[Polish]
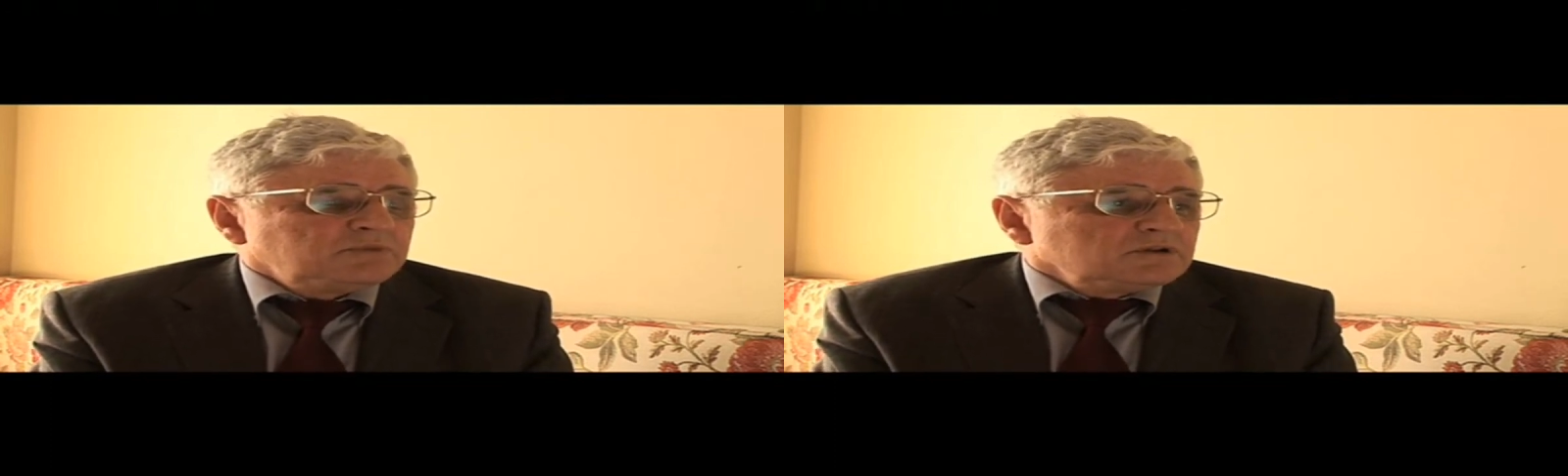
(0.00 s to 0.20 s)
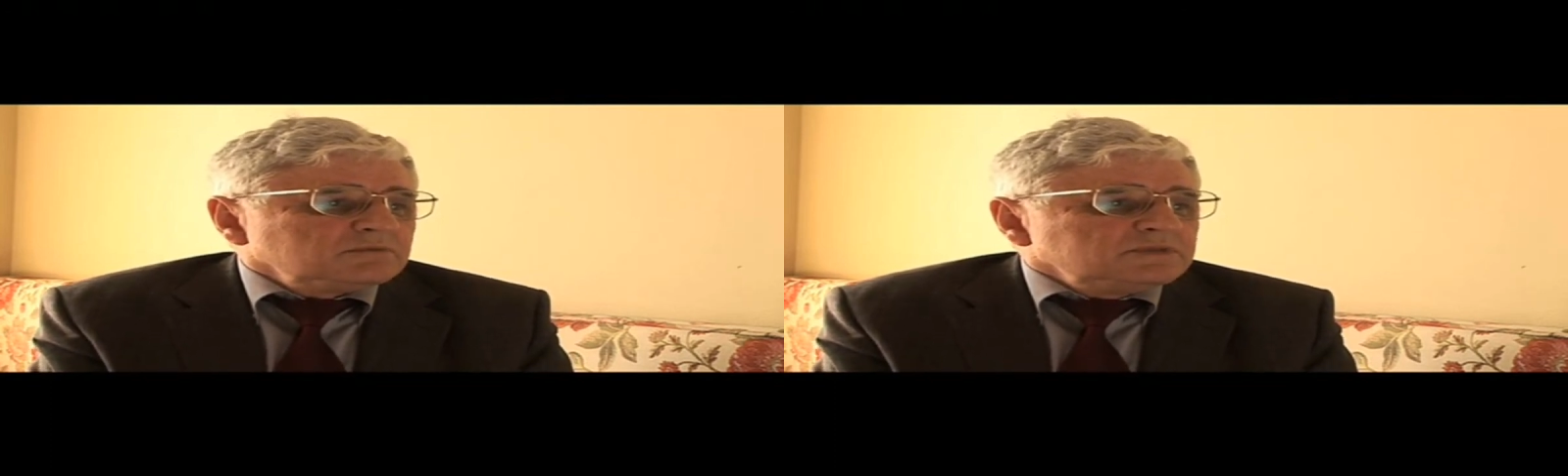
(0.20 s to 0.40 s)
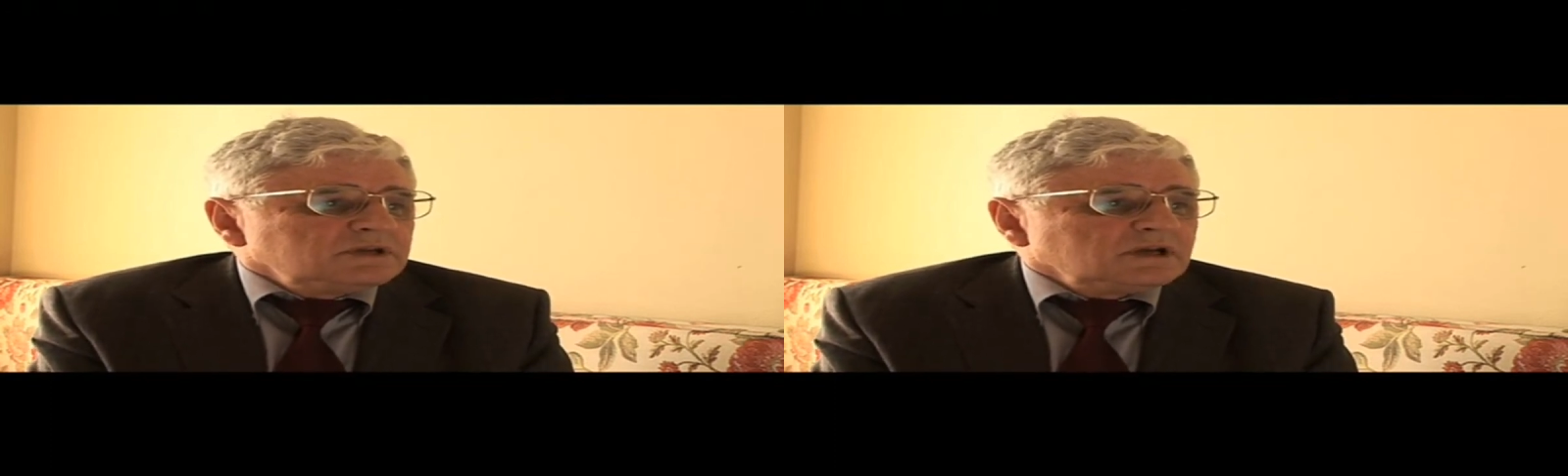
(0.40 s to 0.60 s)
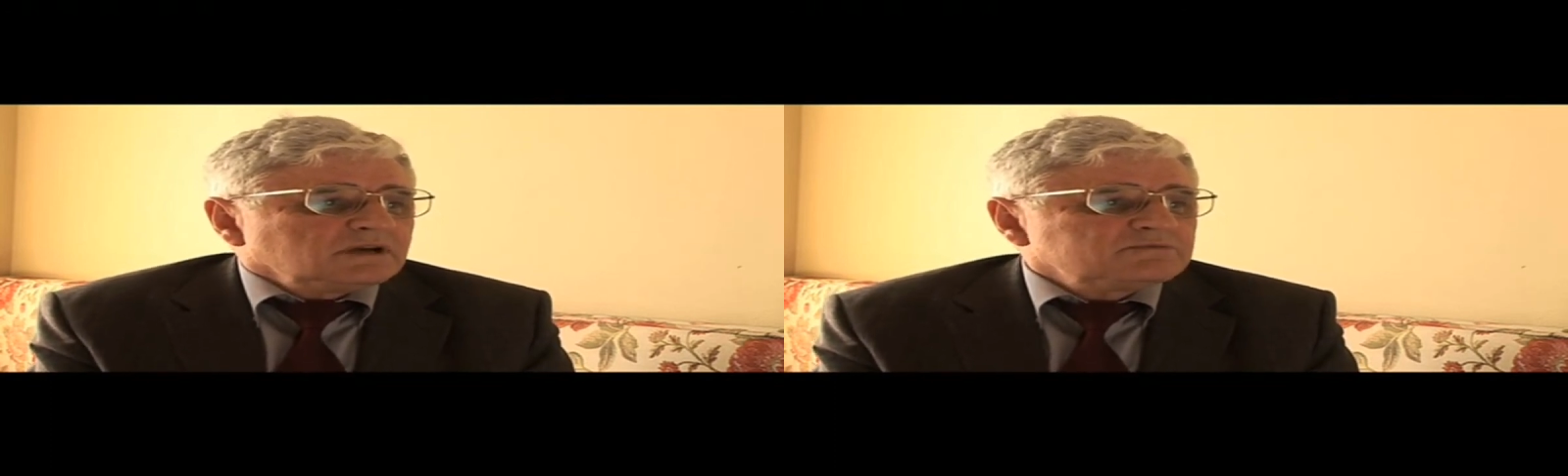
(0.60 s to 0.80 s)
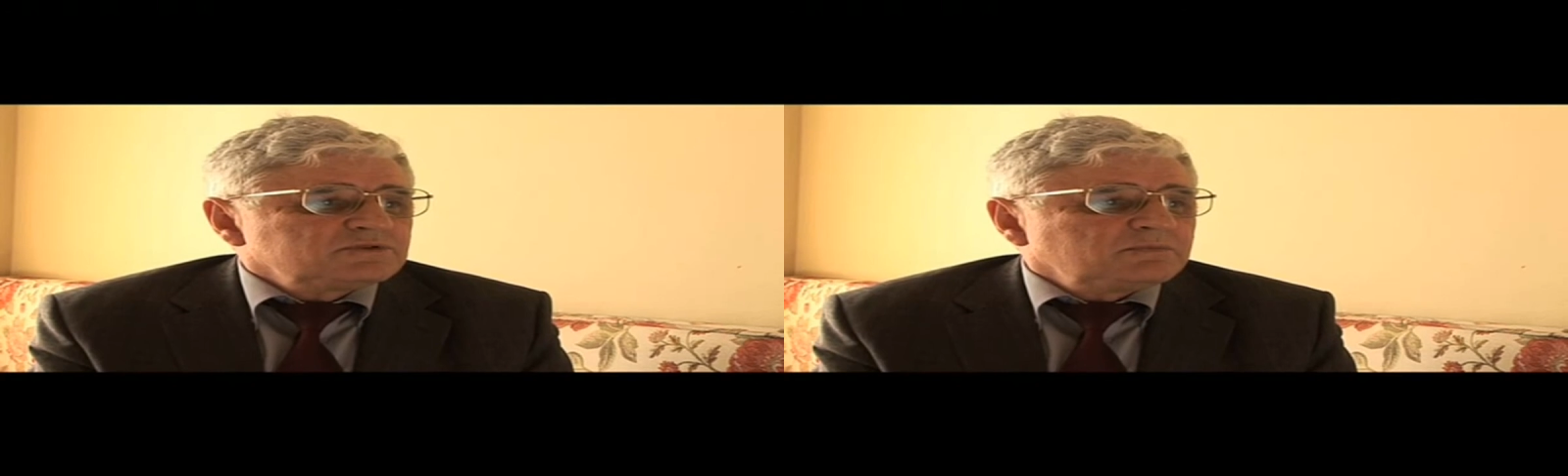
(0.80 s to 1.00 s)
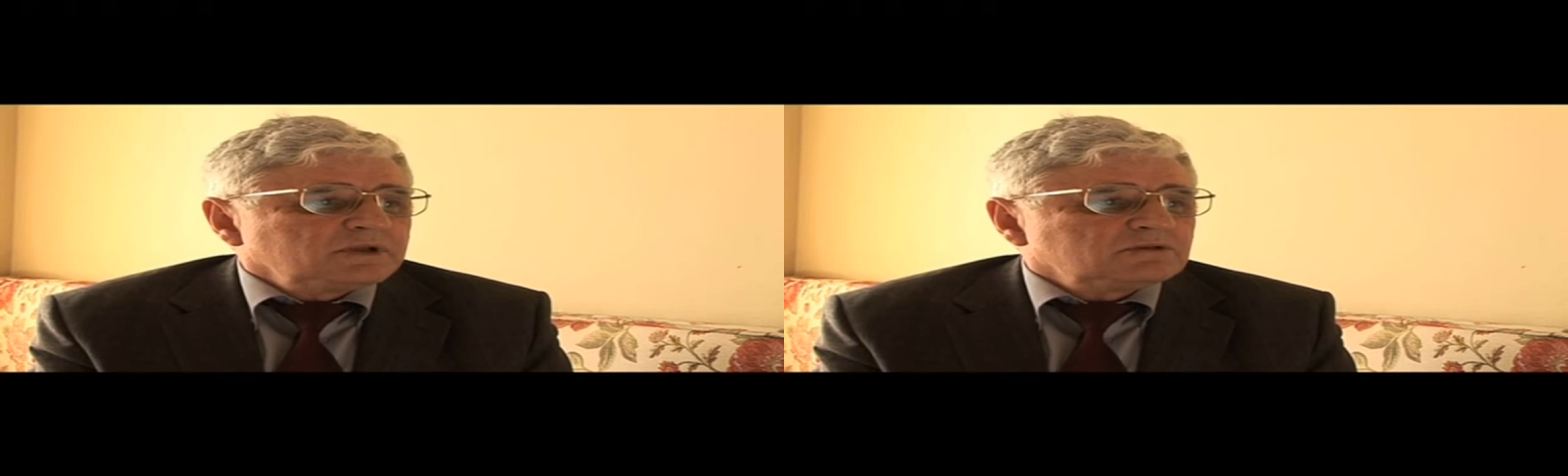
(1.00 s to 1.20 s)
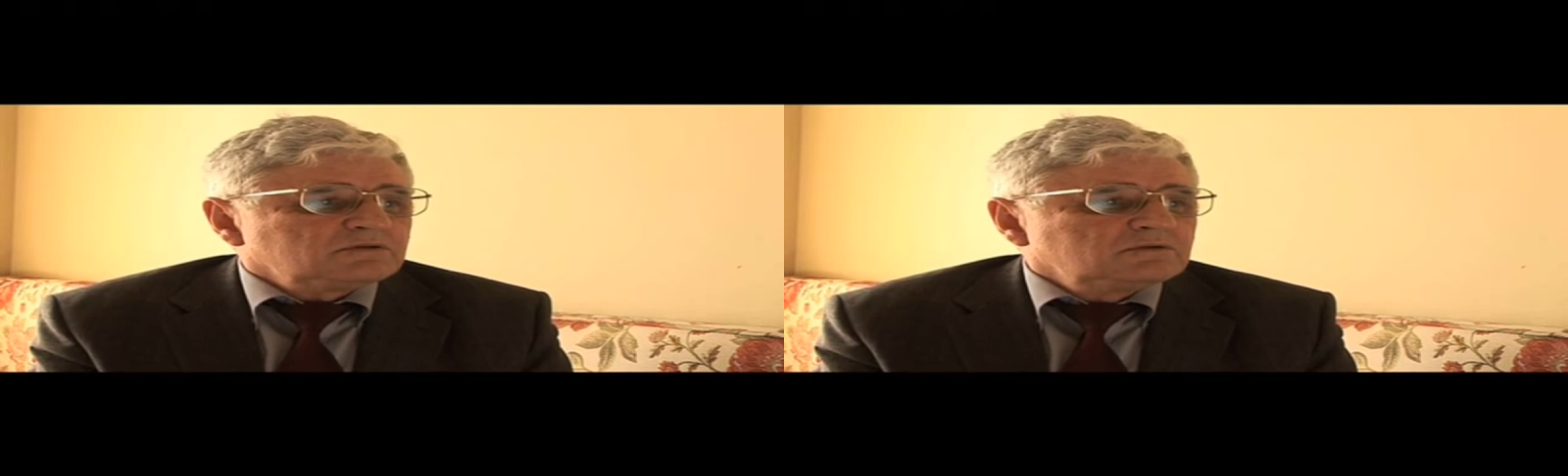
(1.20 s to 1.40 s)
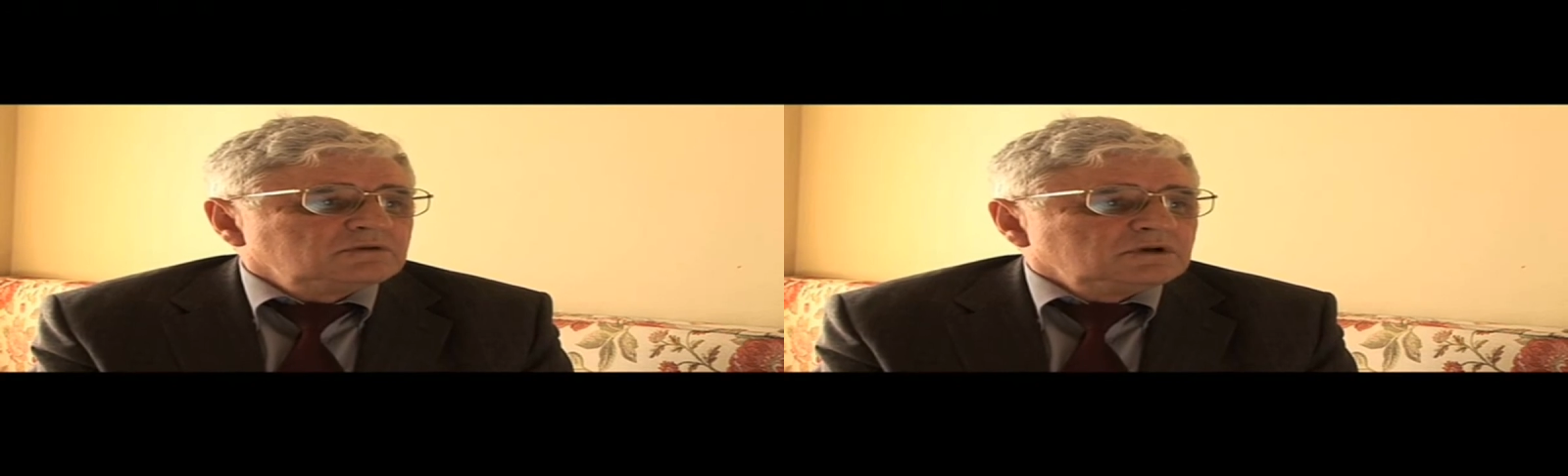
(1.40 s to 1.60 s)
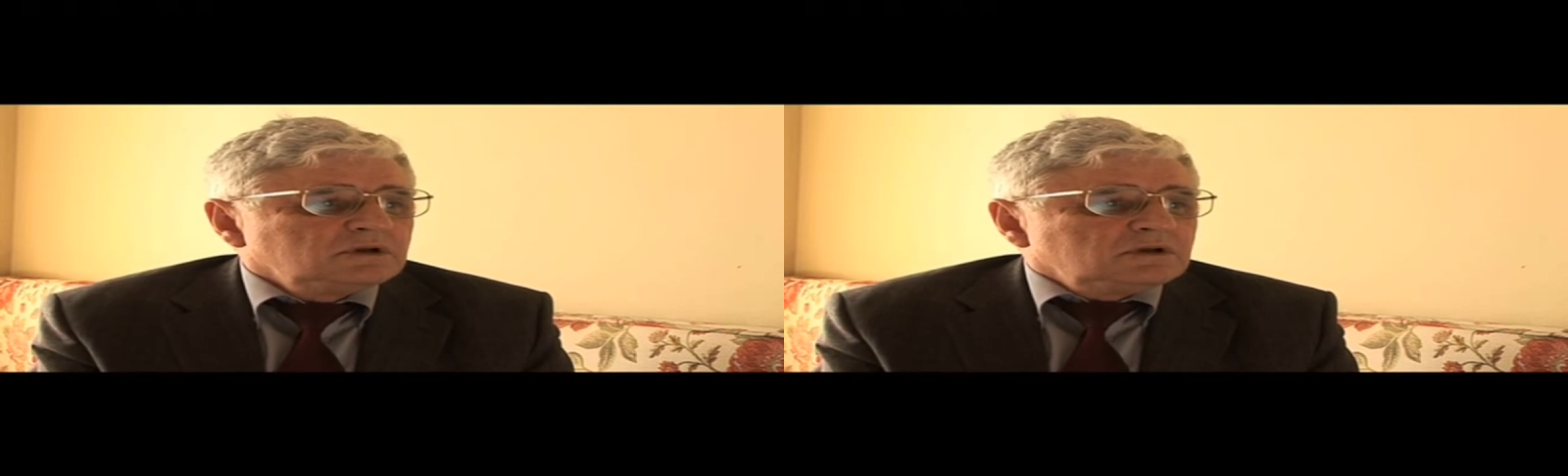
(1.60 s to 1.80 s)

Podobnie jak w przypadku